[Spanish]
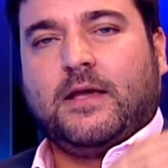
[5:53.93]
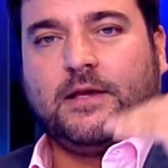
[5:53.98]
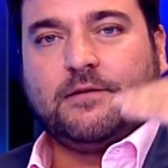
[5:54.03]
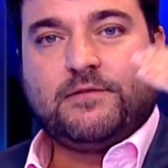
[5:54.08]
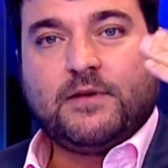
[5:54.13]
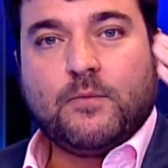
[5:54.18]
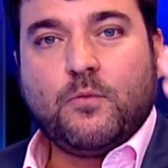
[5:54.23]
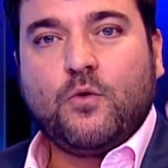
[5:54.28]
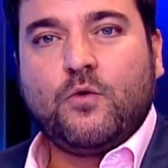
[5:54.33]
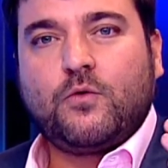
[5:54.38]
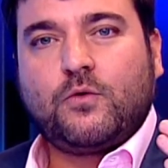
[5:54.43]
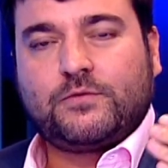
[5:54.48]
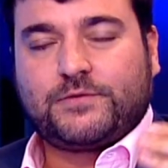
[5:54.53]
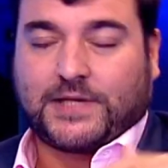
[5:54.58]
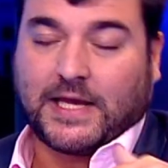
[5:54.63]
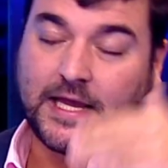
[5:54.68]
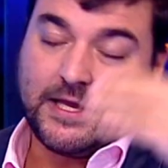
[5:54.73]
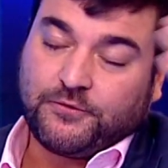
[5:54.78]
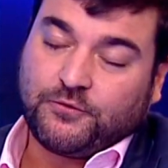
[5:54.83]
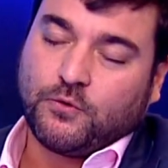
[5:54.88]

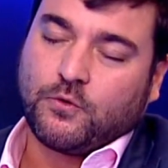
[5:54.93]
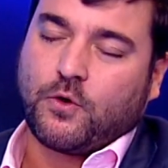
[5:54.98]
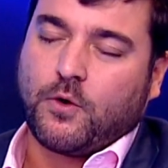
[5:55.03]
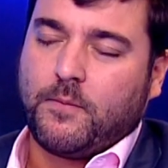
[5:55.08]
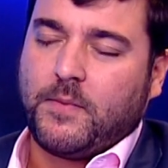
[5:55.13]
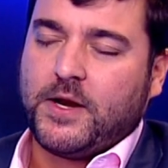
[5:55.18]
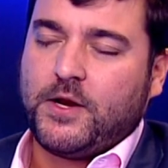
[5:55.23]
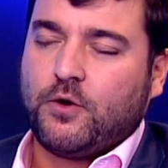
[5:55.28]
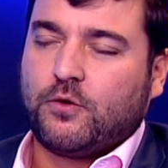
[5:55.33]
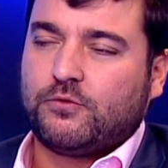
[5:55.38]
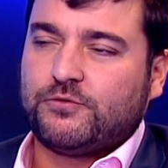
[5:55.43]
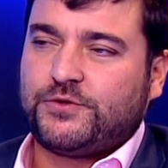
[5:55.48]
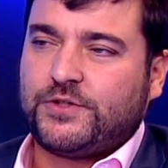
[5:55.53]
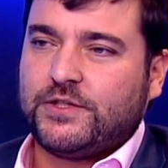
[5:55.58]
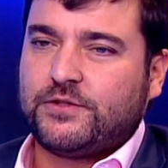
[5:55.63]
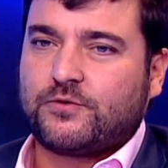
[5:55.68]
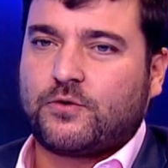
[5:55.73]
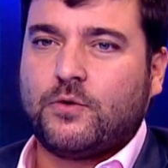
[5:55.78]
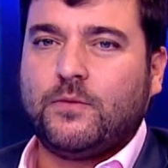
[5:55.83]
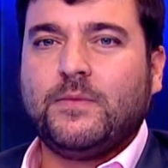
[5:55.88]
se hizo un convenio con
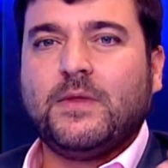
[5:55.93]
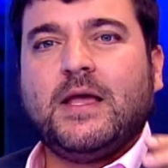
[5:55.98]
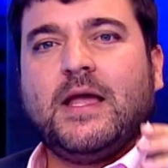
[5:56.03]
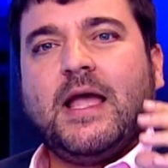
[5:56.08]
Cisco